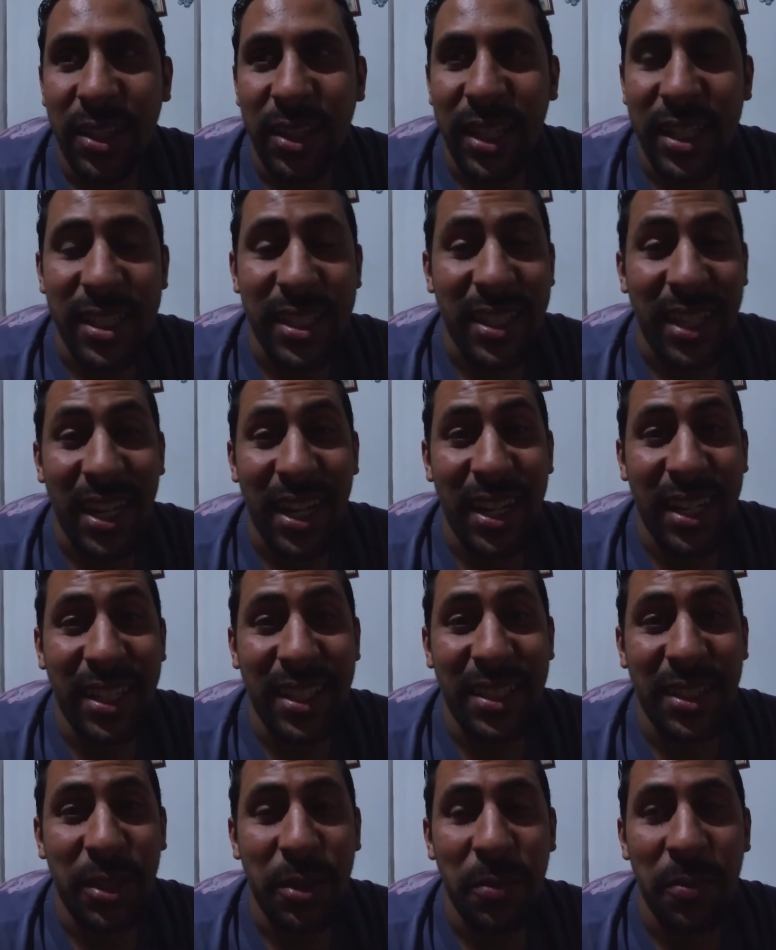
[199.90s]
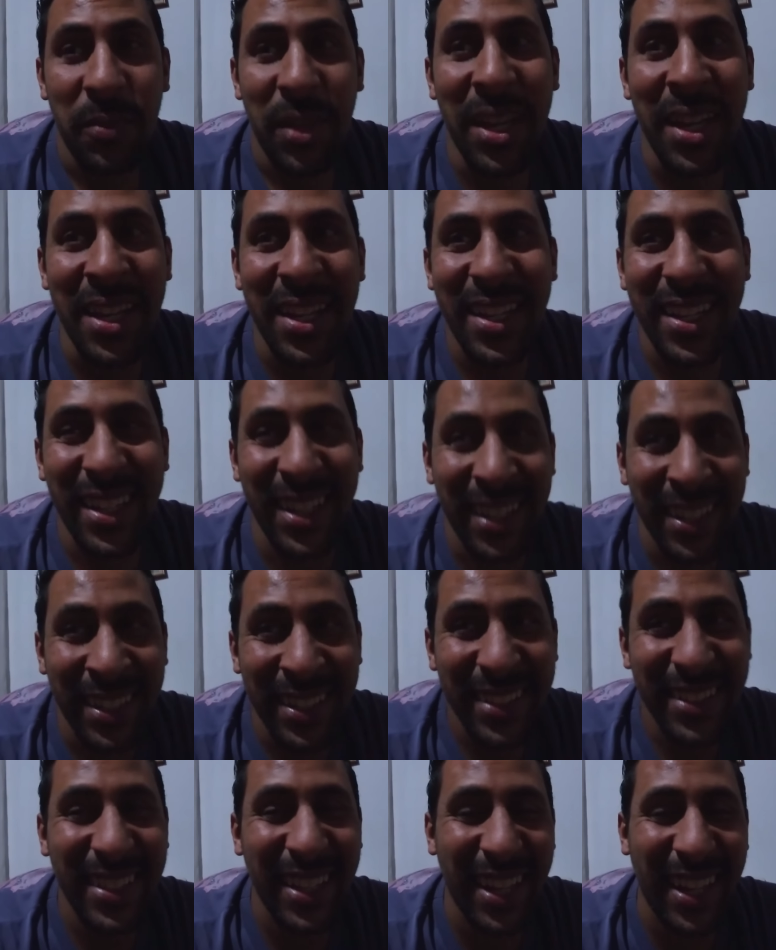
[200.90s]
والله طالع على الدم
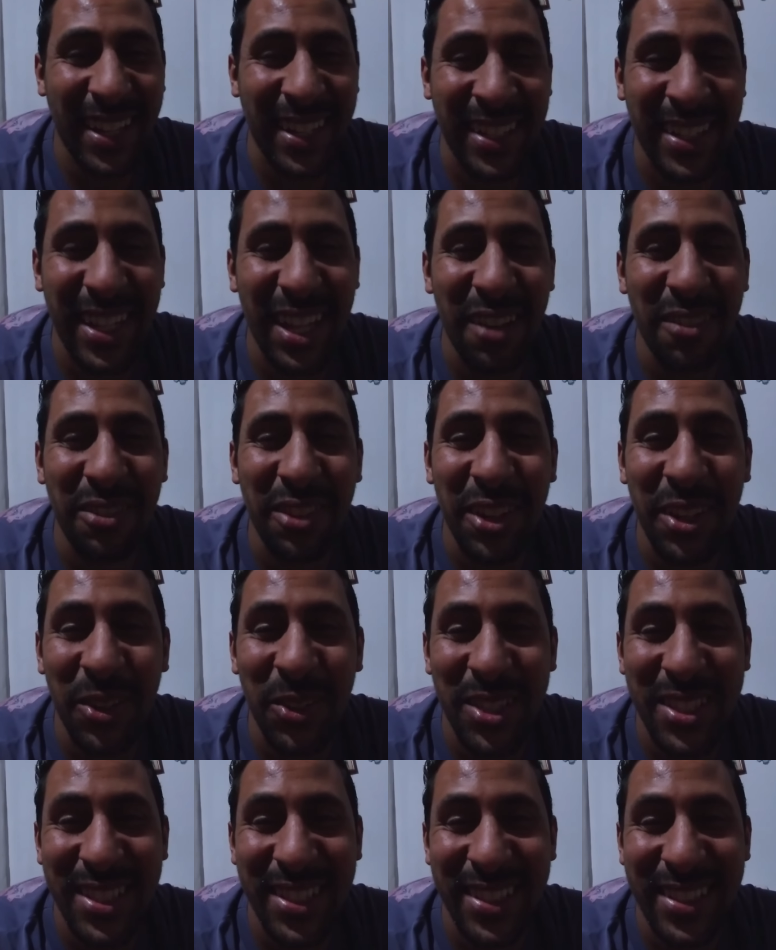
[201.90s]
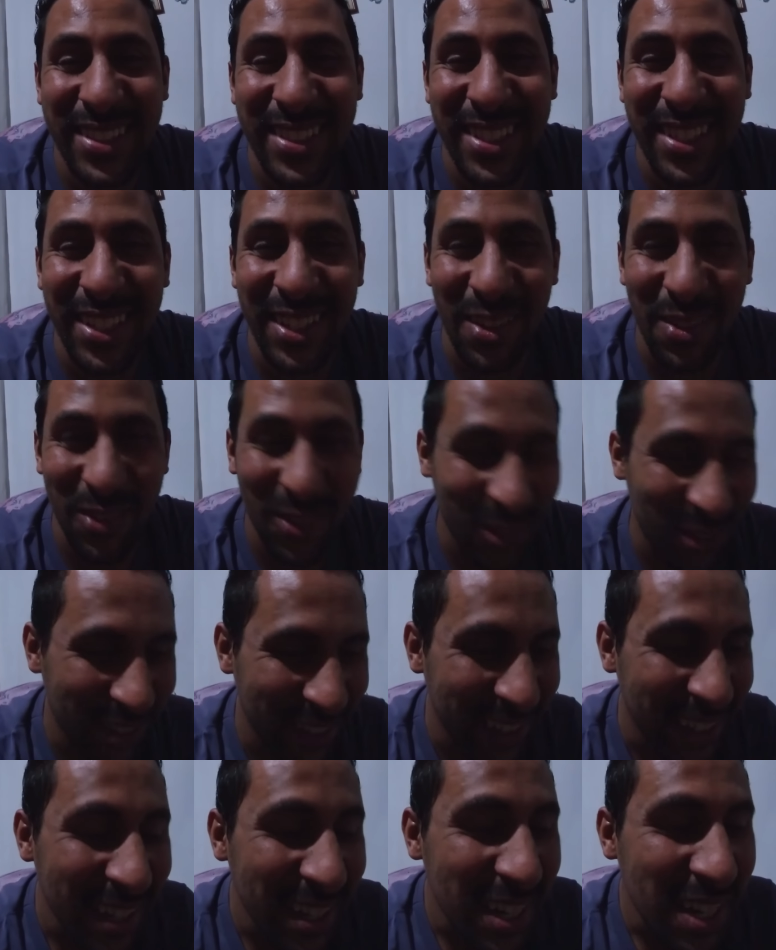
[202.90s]
ضغط لها فيروس
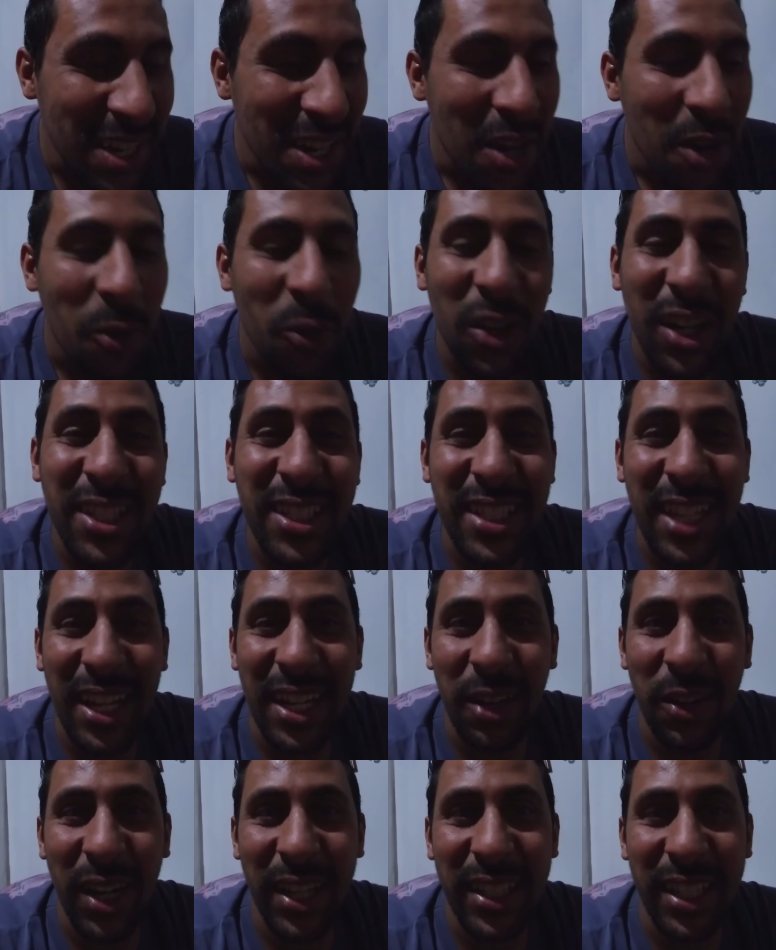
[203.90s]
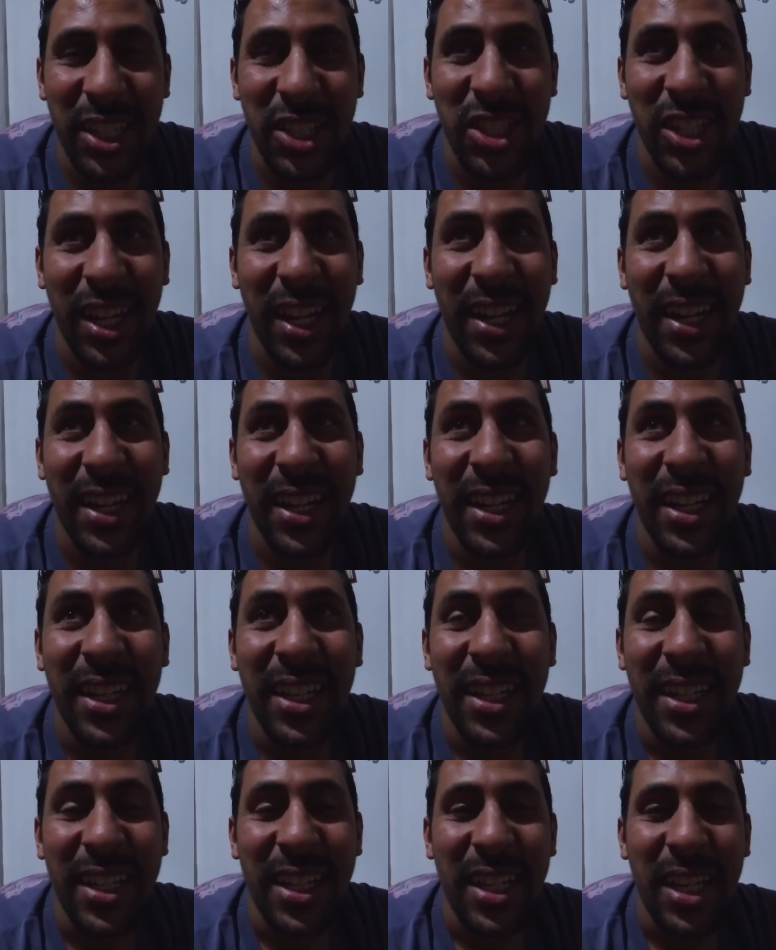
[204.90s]
للتليفون ولا شطع لها واحد الاشهار
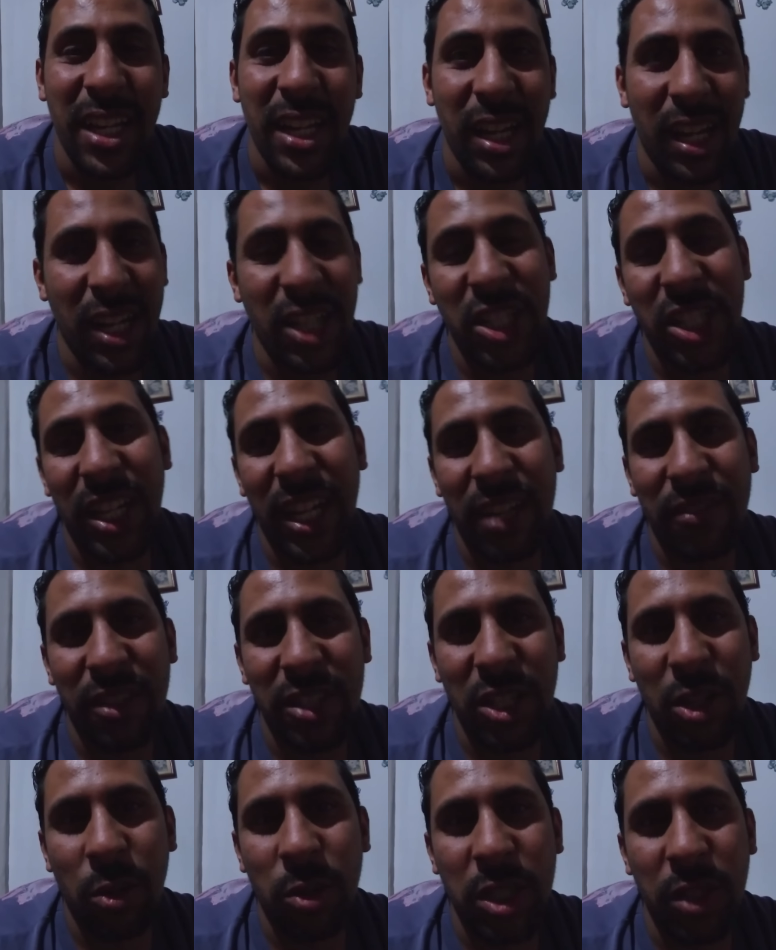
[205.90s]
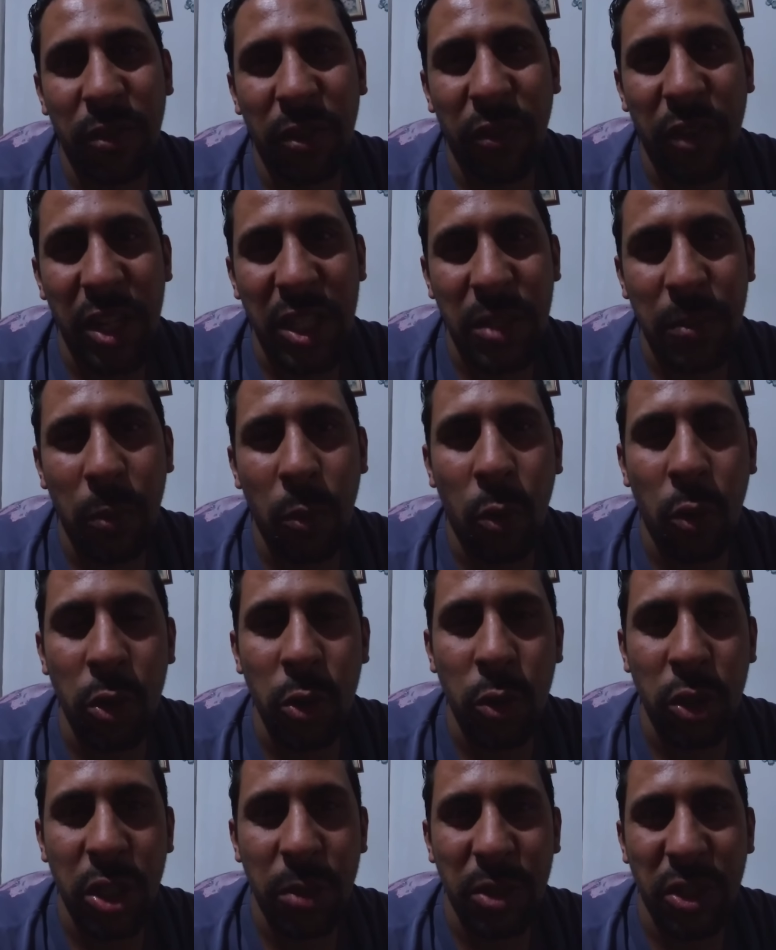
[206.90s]
علاش اللايفات اخوتي في الفيسبوك
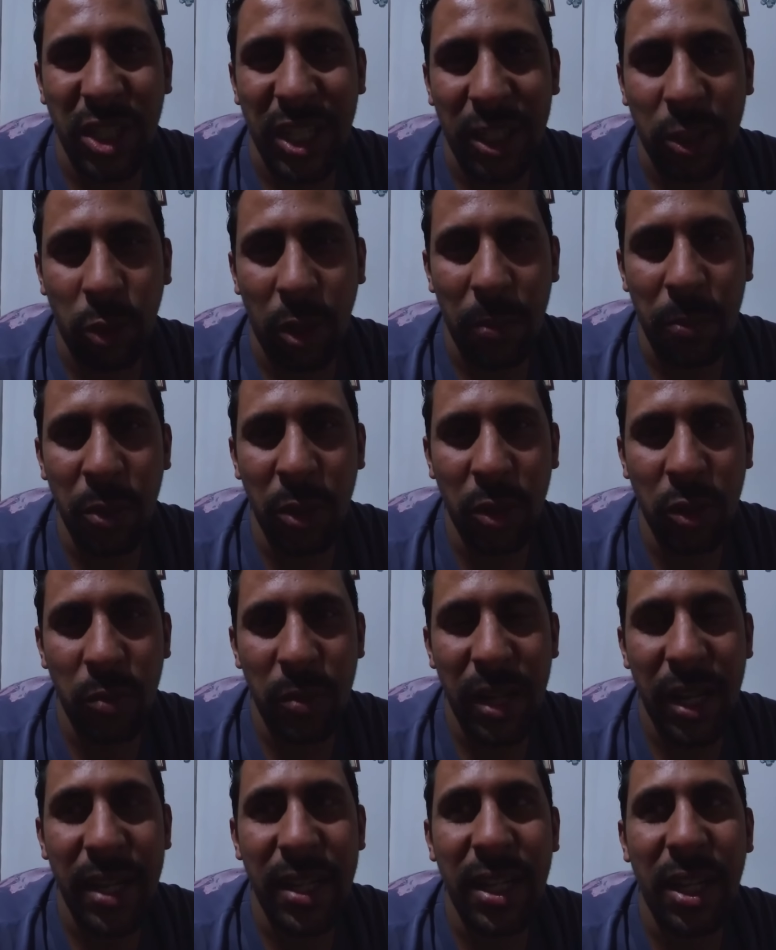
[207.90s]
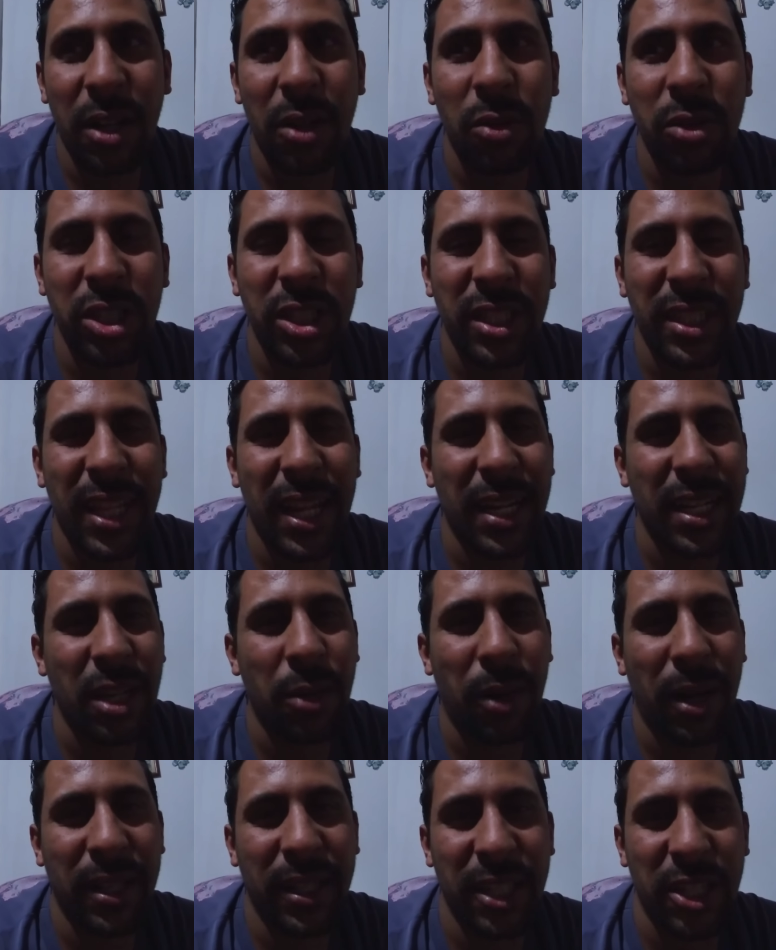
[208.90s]
واليوتيوب تتقطعوا بوحدهم لان اخوتي تطلع
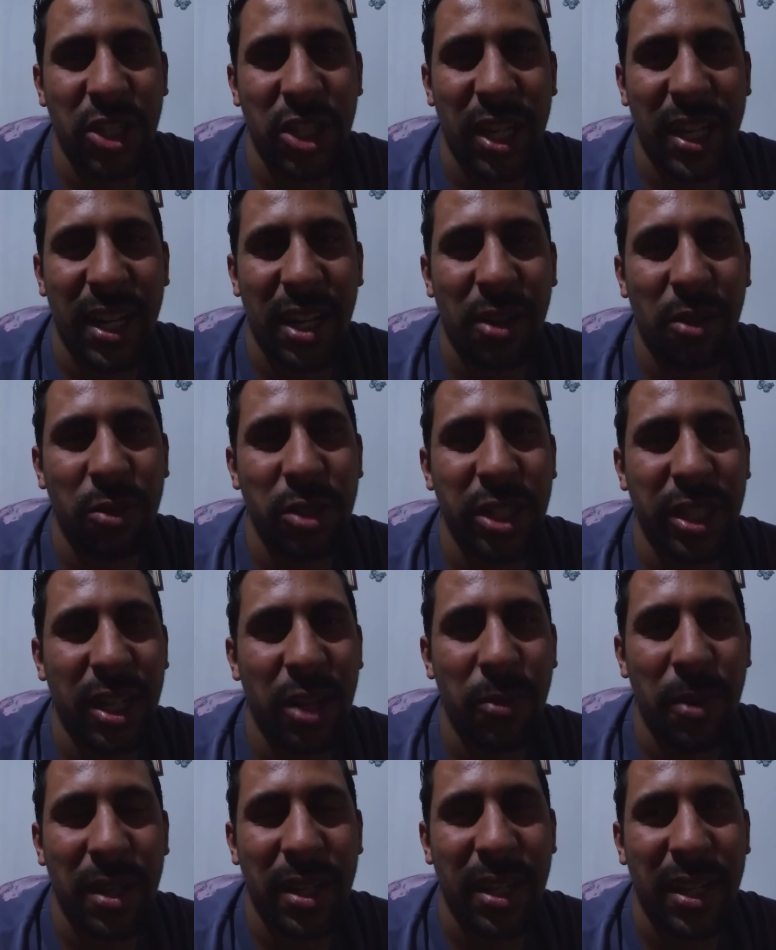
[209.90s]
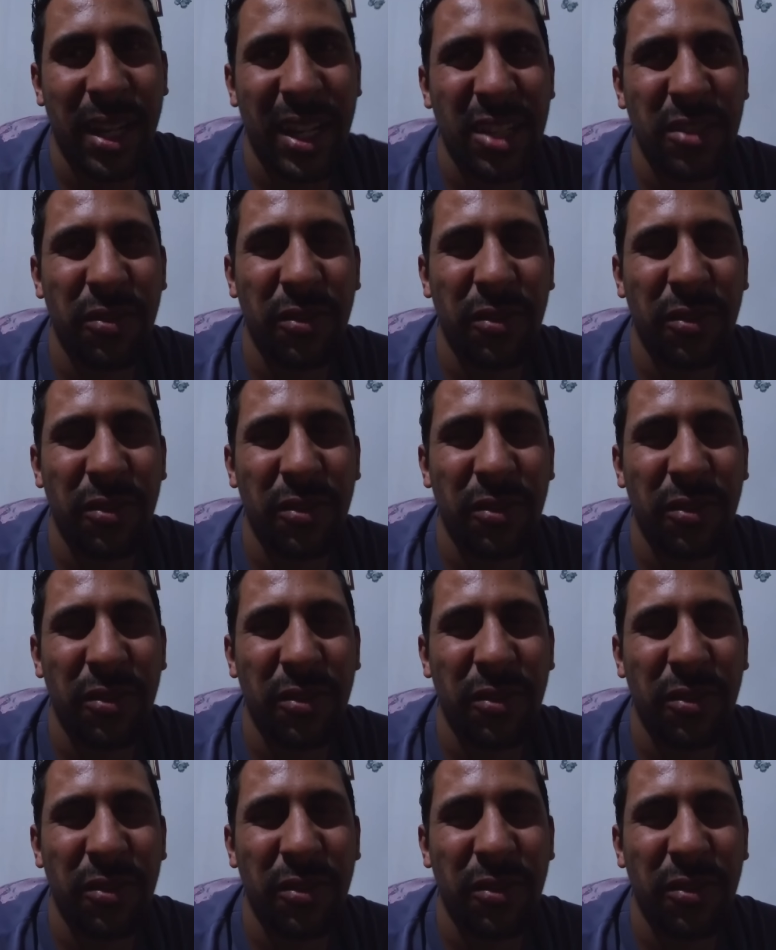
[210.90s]
لي واحد الاشاره اخوتي على بعض